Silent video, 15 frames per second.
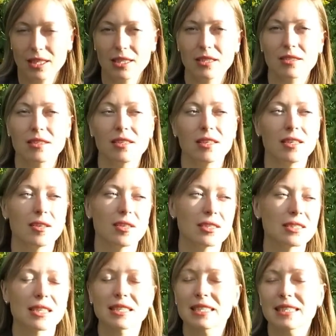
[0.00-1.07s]
Это не
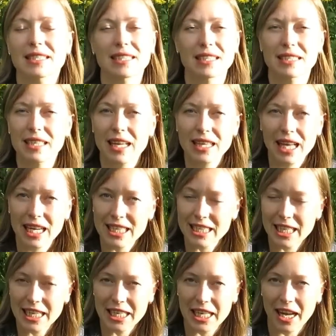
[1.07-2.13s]

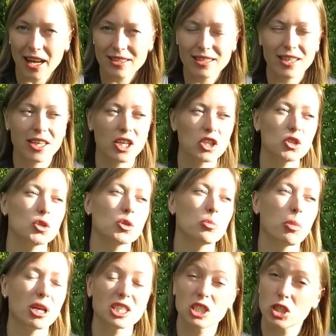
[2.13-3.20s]
стационарная грядка, которую
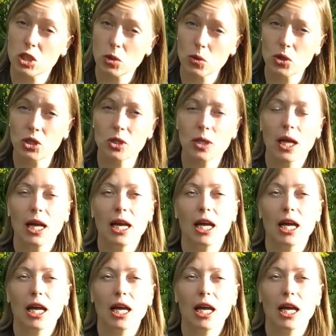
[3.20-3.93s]
построил,